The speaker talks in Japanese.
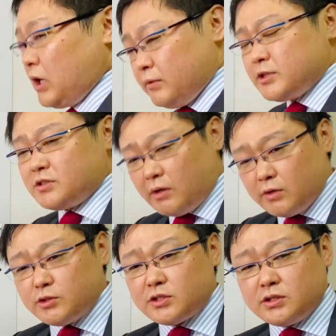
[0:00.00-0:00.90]
りました分か
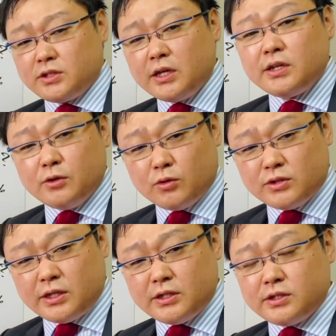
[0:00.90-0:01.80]
りましたって丁寧にお
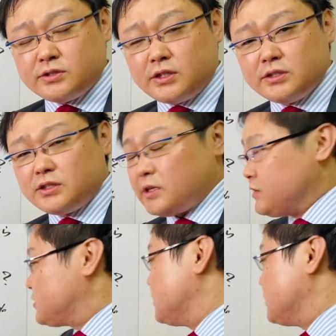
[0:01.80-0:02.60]
答えされてたんですけれ